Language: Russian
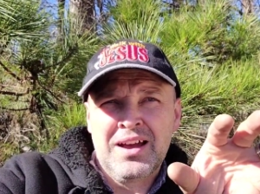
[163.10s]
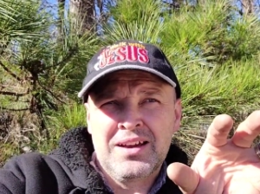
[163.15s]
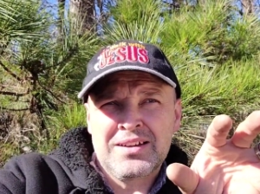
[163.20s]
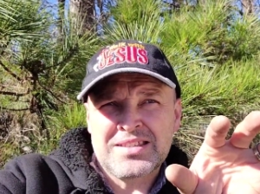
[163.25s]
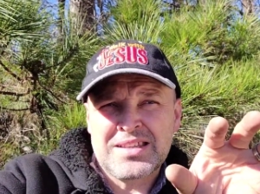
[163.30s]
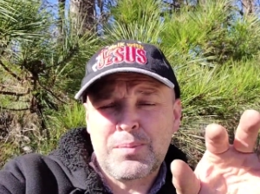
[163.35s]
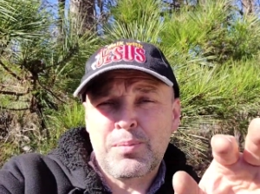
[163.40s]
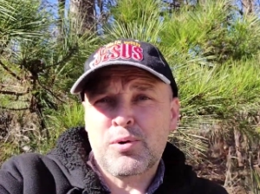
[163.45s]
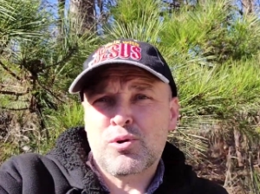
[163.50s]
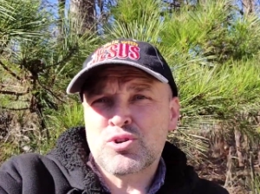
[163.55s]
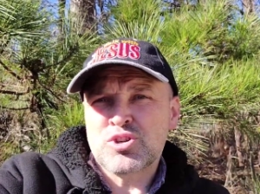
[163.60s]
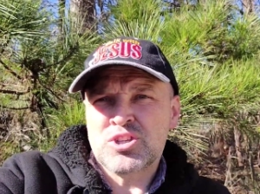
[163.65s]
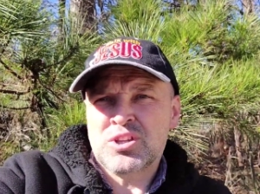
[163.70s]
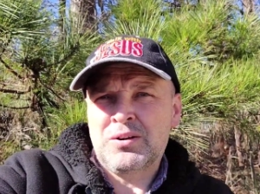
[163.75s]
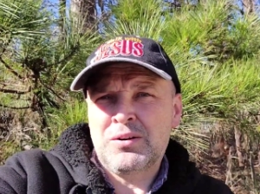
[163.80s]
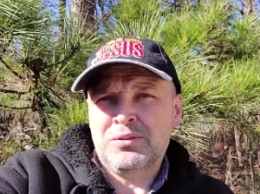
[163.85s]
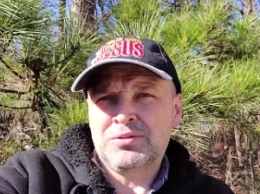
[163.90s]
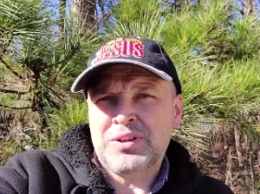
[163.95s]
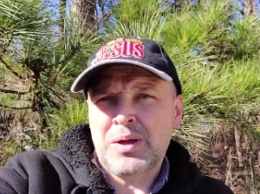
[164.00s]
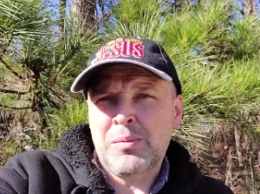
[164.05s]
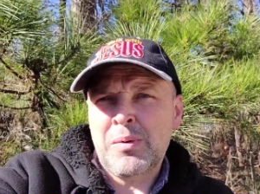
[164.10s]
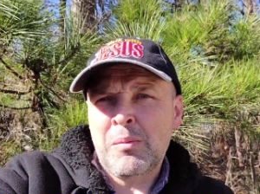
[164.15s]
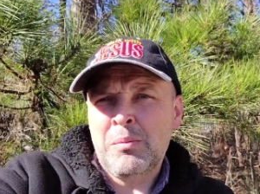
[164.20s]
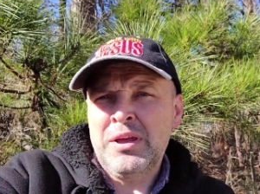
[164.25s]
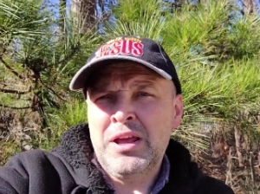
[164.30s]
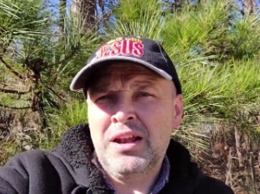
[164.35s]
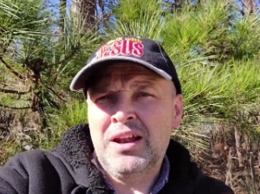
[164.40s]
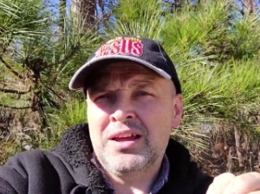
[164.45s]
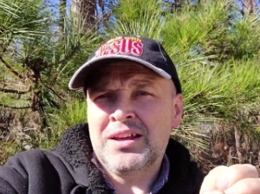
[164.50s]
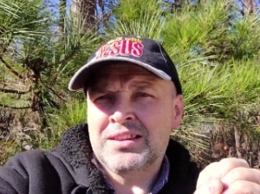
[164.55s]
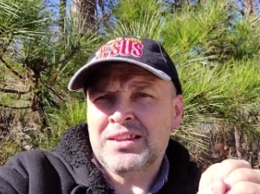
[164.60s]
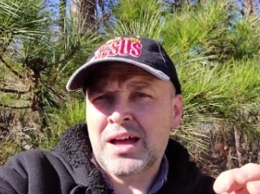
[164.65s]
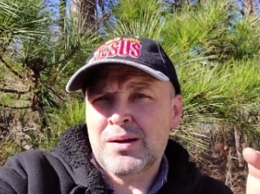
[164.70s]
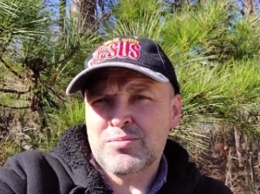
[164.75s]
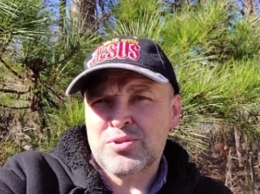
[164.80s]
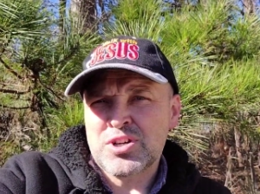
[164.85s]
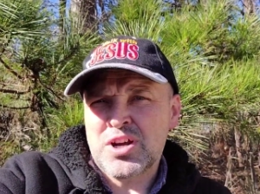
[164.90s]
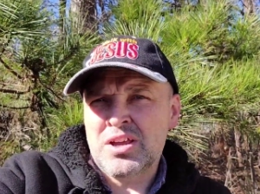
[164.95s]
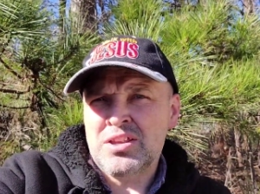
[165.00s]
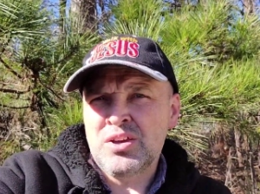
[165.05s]
заброшенного автомобиля, и
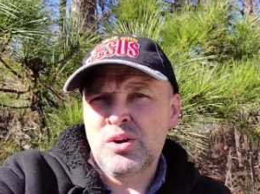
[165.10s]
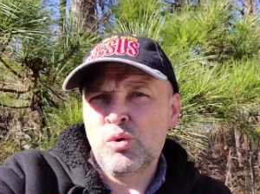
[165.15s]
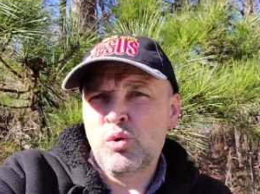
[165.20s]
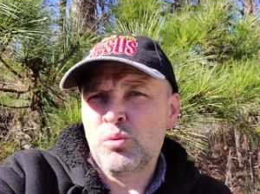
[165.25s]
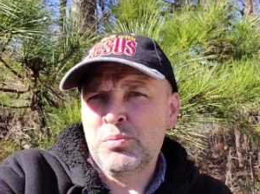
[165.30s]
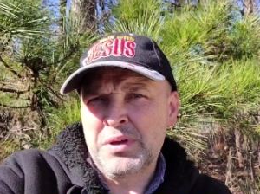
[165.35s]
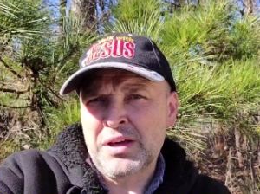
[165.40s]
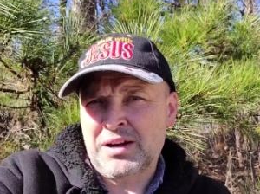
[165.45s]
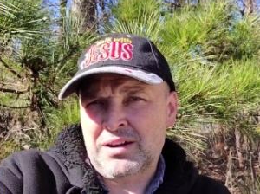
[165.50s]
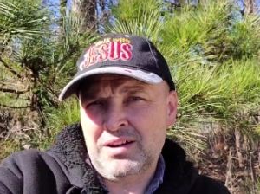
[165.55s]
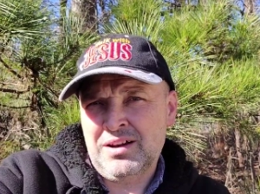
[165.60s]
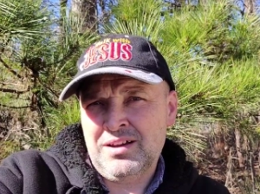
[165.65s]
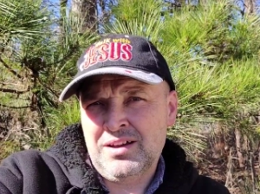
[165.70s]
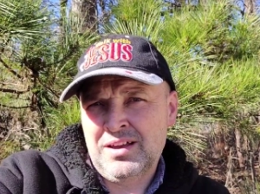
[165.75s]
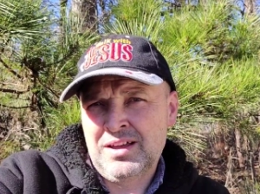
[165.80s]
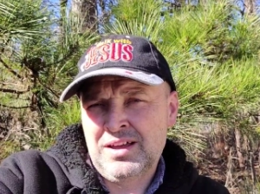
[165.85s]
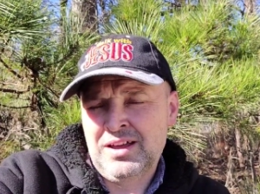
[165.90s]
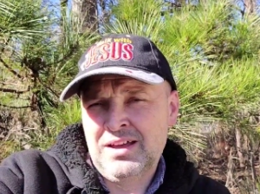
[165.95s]
там же они умерли.